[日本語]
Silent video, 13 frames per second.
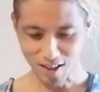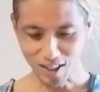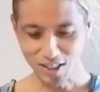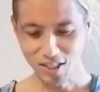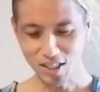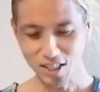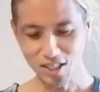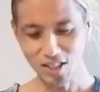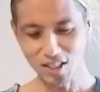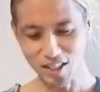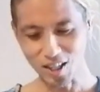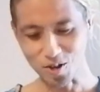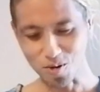懐か
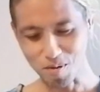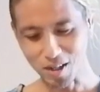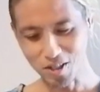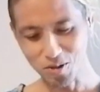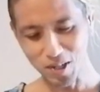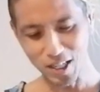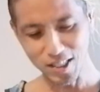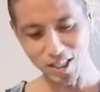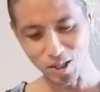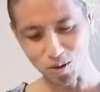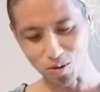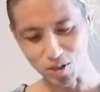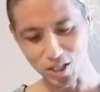しいね、こう
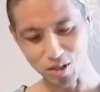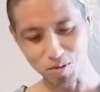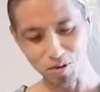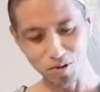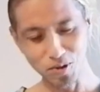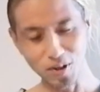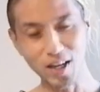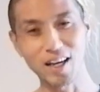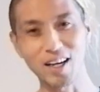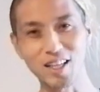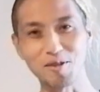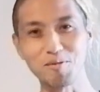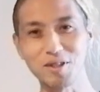バドワイザーをこう自分の部
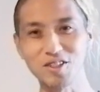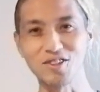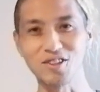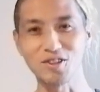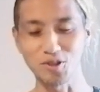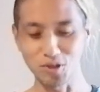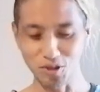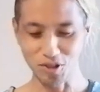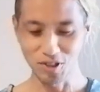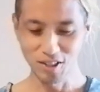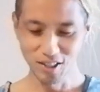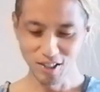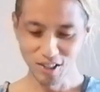屋で見るとい
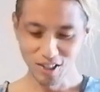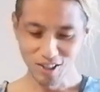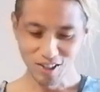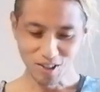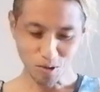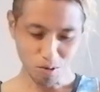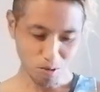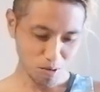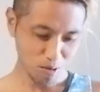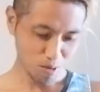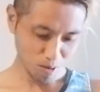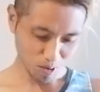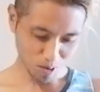う、
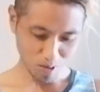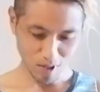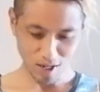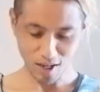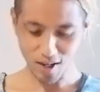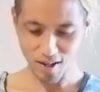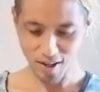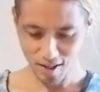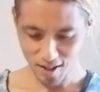こう、ことが、